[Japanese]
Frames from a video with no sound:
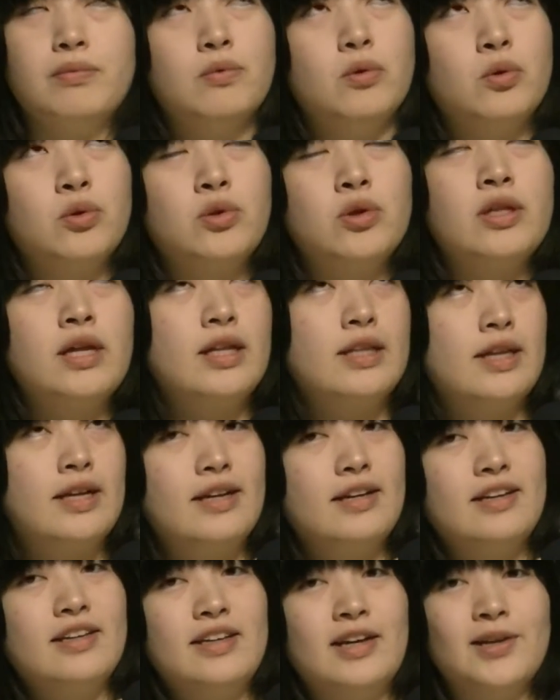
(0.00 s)
大人
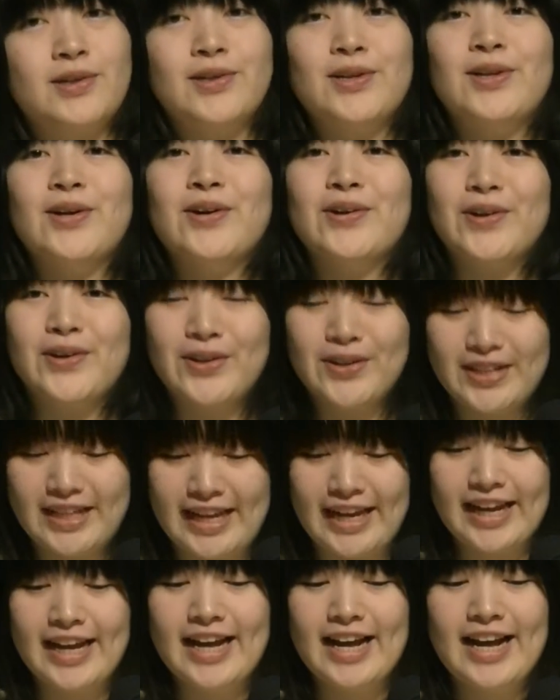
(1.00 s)
な役どころ
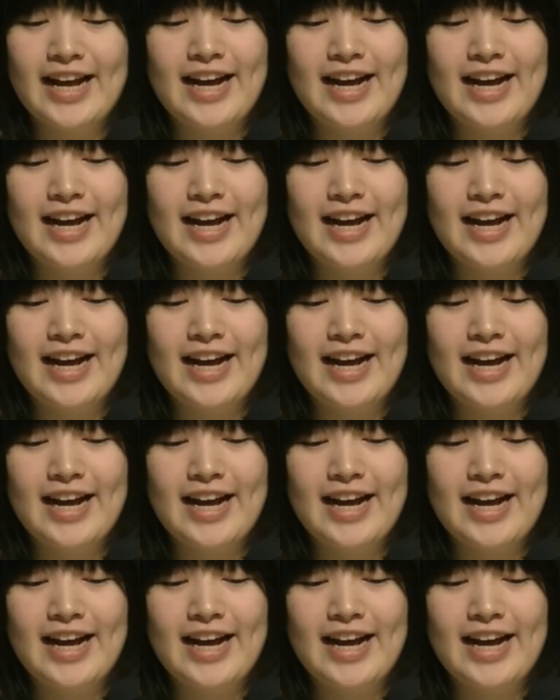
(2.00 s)
で